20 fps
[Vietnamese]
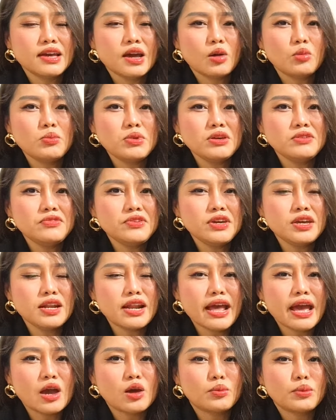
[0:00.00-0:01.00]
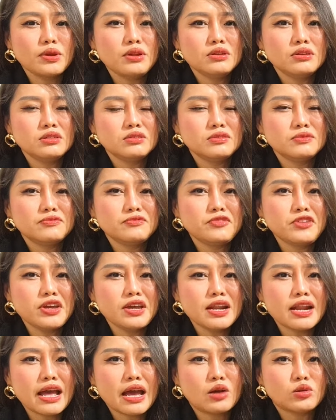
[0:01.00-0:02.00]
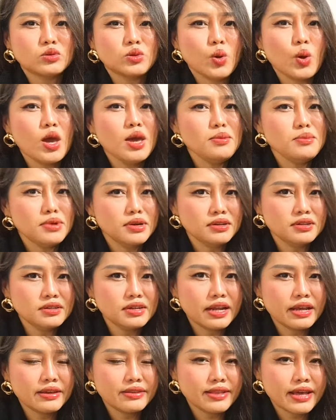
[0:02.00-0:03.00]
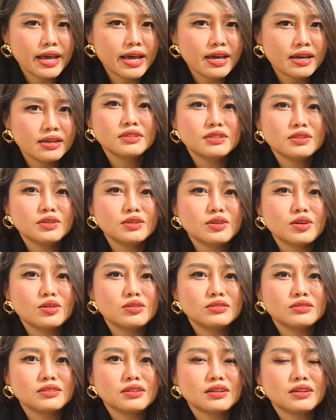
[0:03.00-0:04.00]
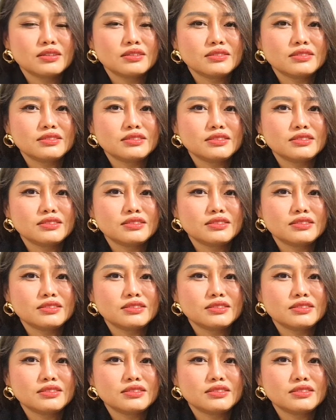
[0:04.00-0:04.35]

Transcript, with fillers: không biết phía nào mới được phía nào thuê mướn đây ta rồi còn à,